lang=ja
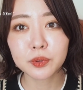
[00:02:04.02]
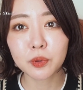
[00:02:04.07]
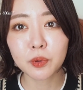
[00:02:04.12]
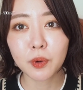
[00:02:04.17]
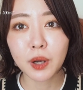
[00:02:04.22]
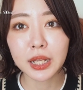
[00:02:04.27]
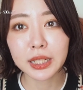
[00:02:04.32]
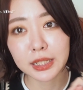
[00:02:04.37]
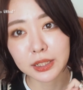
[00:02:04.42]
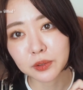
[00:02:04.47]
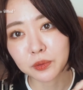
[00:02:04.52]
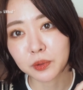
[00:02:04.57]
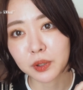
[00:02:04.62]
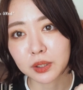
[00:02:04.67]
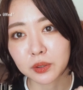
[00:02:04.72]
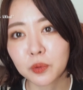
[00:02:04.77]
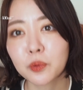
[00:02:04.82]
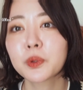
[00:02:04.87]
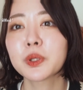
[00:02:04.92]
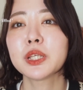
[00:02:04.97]
の肌と
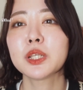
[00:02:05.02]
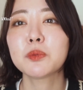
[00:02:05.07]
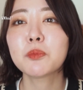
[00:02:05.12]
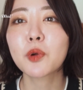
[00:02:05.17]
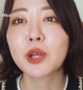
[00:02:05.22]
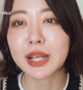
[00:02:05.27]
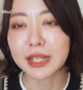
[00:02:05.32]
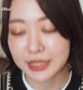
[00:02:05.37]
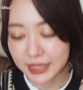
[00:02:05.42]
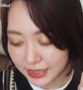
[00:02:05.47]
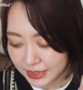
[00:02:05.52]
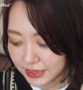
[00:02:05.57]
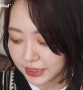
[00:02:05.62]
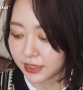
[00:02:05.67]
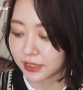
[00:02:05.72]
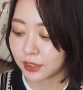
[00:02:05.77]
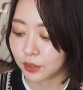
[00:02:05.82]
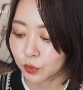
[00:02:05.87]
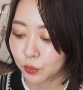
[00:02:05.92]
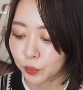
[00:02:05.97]
か頭皮にも優し
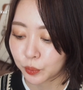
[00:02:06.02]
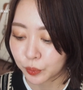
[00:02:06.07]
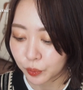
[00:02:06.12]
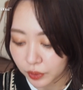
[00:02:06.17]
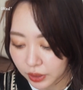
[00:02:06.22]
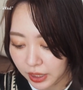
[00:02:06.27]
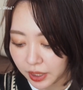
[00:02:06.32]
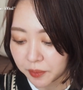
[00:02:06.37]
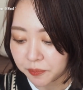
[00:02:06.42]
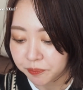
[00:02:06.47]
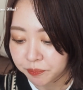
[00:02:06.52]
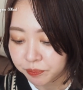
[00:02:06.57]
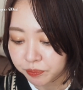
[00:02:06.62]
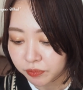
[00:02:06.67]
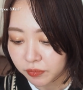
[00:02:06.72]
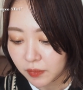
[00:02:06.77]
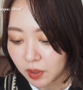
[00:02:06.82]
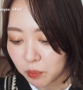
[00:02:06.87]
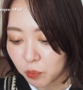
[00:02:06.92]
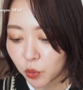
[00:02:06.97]
いっていうことで、
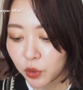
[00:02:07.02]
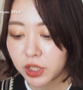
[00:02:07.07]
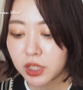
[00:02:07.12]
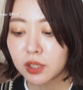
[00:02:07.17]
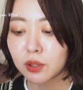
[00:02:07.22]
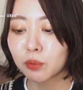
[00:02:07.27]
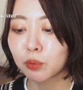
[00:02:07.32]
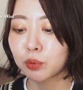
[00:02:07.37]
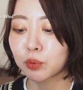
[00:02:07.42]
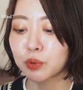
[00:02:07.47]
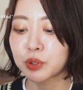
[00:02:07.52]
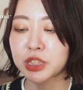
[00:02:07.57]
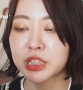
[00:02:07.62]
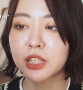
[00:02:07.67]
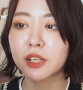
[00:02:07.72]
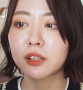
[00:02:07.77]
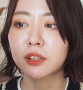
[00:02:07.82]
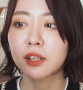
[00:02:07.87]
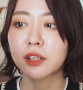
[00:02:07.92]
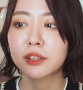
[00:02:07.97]
もういいこと
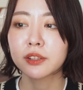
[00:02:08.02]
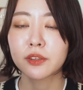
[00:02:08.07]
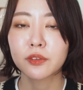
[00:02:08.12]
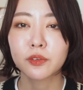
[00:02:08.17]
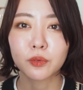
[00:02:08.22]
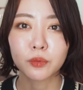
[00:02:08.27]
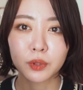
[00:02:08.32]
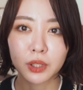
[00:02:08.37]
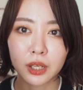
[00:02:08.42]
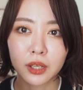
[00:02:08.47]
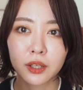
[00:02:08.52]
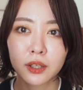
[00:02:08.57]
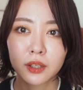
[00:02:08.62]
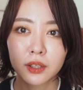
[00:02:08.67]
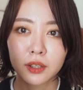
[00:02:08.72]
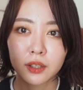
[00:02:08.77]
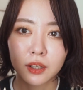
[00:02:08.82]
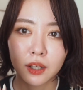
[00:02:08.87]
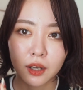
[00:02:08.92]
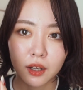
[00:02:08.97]
しかないんですよね。
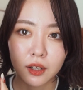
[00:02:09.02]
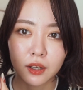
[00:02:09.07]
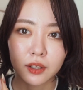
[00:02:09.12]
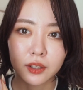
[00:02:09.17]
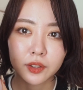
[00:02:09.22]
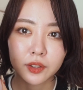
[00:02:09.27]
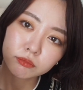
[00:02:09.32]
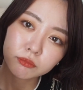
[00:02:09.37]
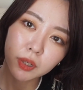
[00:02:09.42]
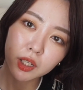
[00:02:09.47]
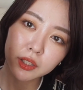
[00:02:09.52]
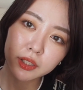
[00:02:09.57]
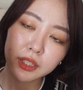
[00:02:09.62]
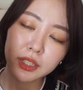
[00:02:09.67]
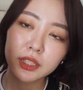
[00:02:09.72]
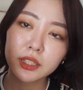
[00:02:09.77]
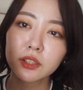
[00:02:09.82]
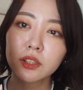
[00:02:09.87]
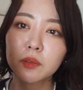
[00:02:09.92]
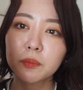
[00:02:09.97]
はい、
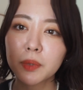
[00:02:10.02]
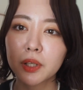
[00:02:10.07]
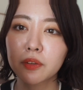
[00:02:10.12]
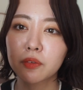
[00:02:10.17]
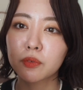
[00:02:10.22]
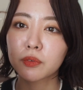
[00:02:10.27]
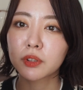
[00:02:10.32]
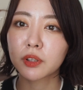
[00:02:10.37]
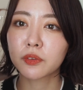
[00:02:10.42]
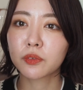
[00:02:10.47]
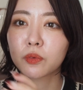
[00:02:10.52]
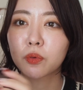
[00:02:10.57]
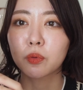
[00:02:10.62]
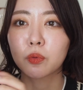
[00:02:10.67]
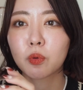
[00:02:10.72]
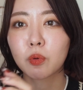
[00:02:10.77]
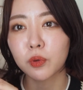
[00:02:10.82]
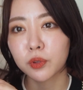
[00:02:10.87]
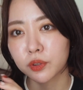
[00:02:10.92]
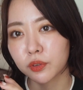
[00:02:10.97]
パッケージはまあそんなすごい
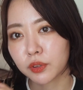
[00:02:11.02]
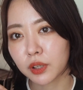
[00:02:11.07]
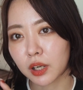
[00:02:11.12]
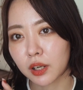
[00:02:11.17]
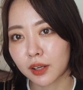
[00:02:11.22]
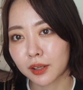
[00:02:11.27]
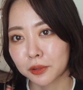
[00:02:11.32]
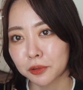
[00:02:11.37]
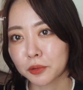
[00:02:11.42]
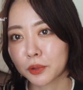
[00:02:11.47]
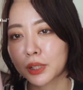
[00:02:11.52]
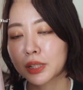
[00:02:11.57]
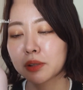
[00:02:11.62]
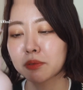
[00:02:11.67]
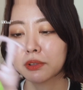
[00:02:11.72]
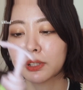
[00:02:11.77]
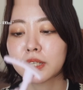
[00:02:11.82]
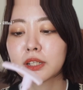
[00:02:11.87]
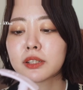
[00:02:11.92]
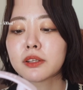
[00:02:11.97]
高級感があるとかで
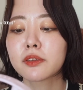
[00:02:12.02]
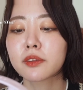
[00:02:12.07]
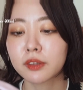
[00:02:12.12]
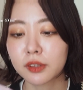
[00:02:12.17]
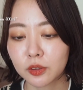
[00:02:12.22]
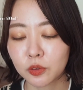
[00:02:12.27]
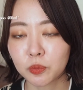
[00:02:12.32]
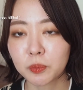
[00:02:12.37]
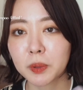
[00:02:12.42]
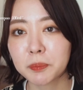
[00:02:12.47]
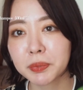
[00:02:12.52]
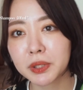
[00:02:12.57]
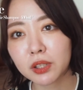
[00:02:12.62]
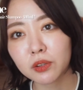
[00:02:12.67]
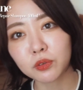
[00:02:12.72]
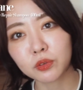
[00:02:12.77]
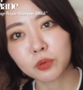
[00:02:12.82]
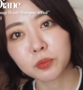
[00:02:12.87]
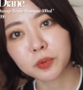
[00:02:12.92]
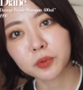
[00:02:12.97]
はないんですけど、まあ、
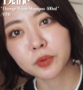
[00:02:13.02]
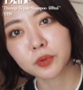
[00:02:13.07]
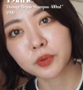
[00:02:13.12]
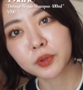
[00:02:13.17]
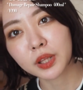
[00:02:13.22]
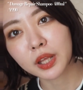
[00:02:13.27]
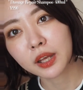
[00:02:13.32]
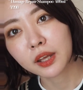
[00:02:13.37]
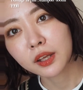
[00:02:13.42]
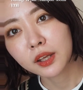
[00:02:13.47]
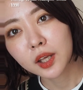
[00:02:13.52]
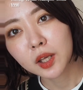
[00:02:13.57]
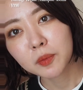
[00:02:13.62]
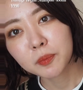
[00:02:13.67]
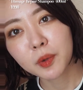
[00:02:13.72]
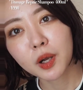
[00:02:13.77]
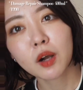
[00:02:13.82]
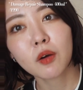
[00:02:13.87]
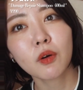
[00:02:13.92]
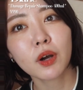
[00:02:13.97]
ピンクのボトルで
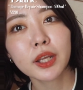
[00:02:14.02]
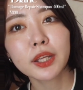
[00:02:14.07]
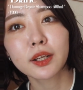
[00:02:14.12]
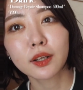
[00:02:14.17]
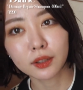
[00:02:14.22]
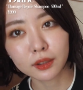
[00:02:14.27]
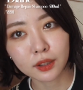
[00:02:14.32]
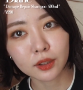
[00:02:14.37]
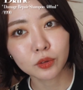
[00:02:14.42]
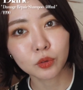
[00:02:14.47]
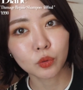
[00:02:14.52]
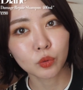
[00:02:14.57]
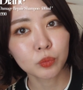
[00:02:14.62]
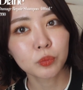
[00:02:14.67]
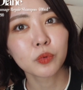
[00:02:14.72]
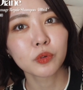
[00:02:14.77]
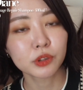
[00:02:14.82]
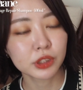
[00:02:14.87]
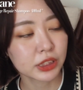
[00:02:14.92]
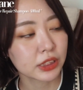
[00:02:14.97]
もう可愛いかなと
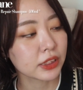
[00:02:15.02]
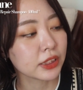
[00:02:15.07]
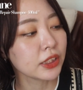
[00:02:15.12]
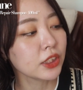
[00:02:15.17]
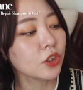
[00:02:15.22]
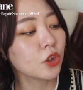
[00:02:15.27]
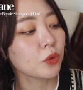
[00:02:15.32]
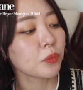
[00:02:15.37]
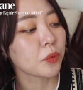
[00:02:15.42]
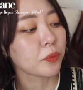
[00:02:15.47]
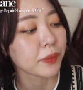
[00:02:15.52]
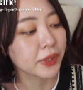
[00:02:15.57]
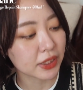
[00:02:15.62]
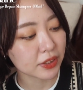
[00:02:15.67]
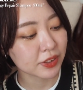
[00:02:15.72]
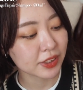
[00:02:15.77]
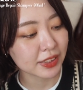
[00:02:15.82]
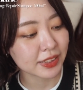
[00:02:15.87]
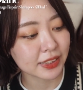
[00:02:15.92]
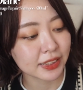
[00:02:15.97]
思うし、匂いもめ
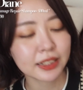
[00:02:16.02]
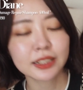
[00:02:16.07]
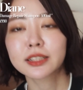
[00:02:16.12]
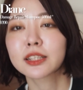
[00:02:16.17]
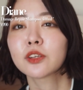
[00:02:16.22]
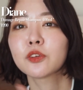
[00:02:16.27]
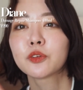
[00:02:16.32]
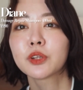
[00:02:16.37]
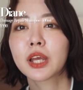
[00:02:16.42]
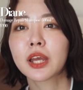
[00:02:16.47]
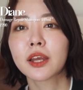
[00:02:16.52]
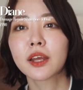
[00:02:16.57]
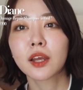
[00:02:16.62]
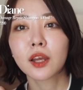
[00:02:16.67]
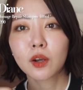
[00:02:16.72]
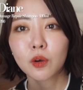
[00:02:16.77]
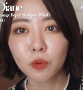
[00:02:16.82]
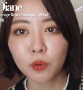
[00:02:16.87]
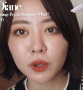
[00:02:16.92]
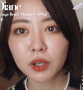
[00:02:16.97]
ちゃくちゃ好きだったので、
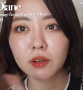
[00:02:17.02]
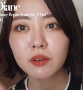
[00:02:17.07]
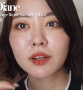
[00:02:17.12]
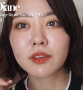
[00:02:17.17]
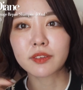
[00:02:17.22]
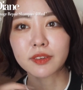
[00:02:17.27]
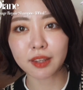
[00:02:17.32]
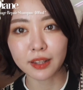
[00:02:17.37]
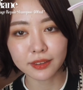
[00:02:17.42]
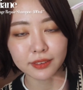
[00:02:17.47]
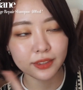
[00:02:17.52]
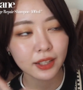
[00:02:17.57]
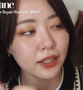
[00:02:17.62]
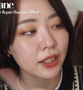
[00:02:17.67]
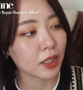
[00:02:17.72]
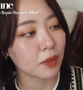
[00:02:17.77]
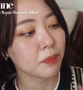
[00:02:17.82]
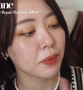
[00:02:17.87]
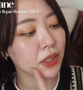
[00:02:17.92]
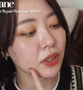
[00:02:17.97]
これは絶
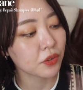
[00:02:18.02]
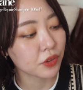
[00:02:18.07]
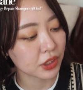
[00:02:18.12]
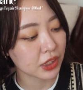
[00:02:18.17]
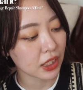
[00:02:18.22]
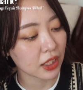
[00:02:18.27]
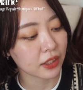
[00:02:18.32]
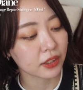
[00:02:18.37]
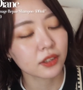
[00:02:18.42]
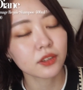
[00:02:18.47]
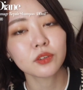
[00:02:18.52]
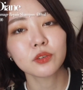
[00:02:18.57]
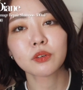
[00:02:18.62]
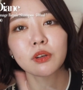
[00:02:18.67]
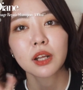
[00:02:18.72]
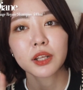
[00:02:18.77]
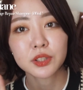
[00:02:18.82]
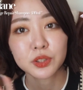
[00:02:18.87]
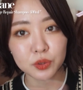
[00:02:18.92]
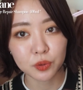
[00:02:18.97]
対リピートしたいっていう
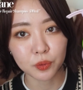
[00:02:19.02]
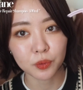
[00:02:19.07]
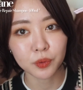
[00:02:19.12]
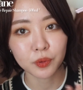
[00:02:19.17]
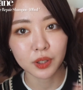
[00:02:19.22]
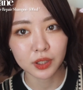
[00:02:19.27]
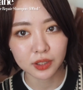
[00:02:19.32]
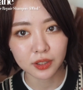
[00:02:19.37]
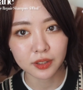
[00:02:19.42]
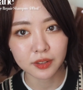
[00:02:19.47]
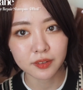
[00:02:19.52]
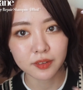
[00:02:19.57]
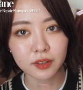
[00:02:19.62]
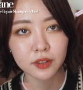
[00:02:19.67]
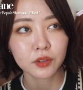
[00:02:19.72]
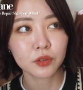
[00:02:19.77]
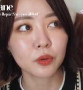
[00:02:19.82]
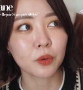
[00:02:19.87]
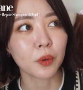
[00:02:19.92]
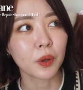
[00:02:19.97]
ぐらい超良かったです。だ
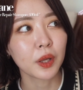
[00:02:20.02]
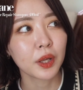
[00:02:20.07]
けど